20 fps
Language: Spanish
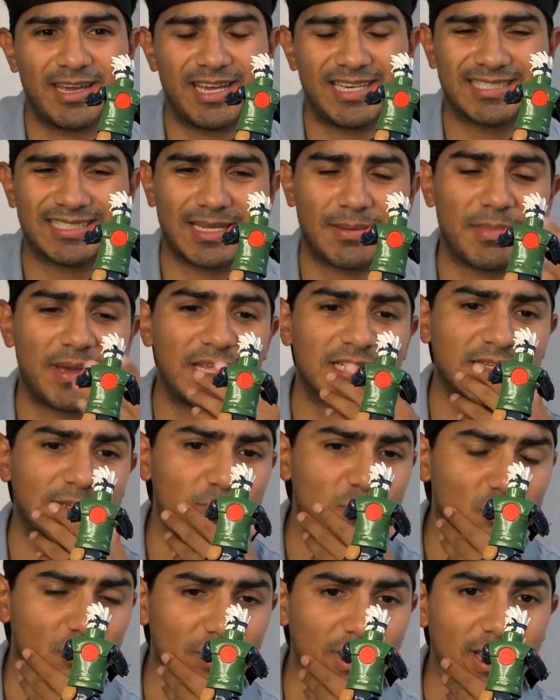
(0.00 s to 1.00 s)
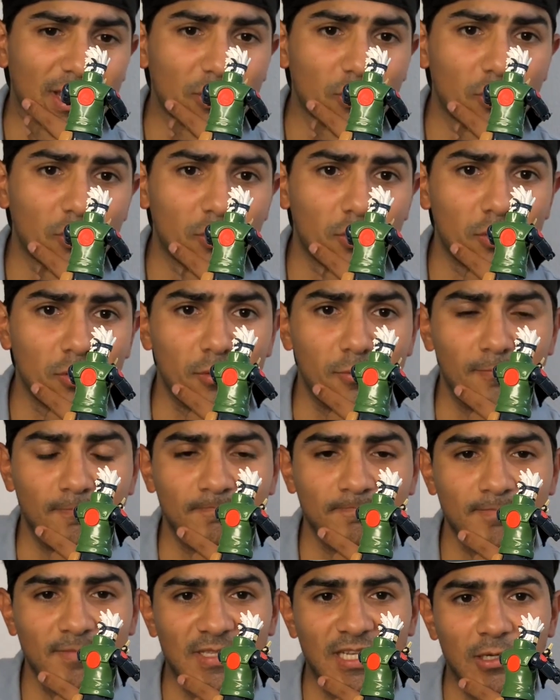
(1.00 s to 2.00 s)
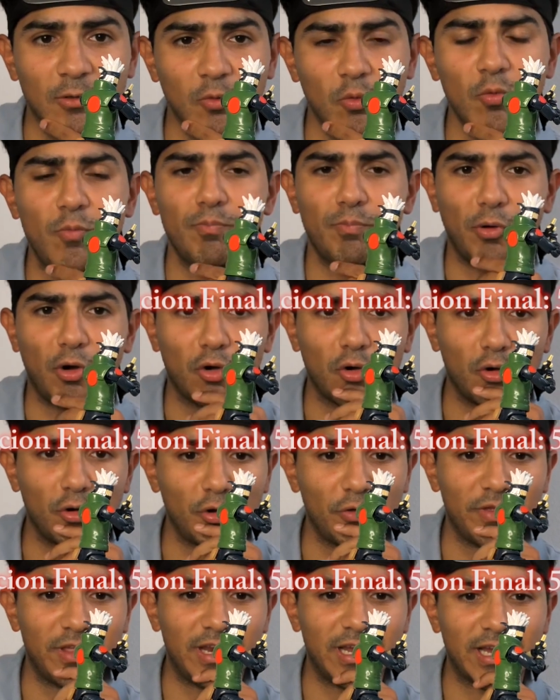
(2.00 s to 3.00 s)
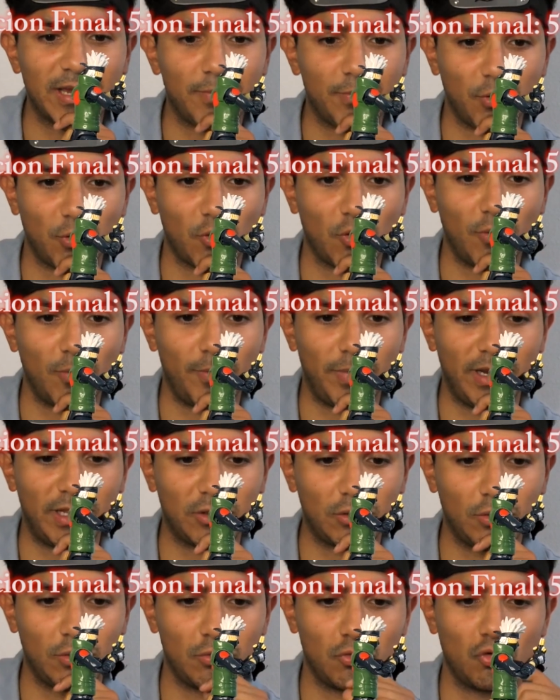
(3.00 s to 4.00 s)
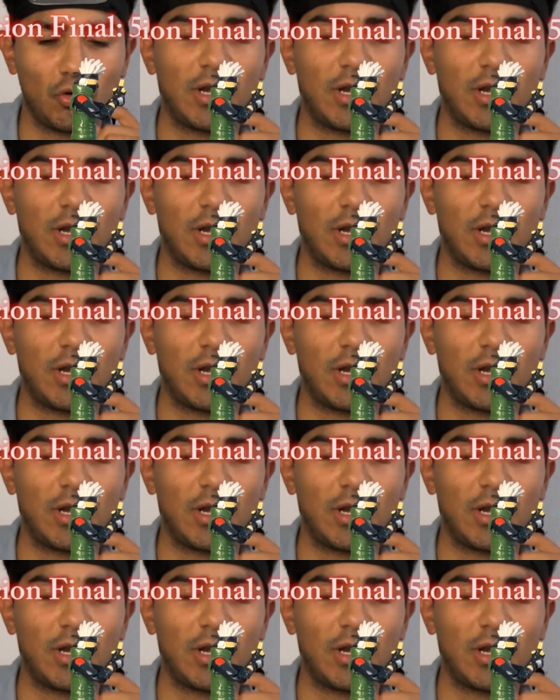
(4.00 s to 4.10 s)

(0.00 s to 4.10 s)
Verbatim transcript: Esta me ha decepcionado un poco, no diría que por completo.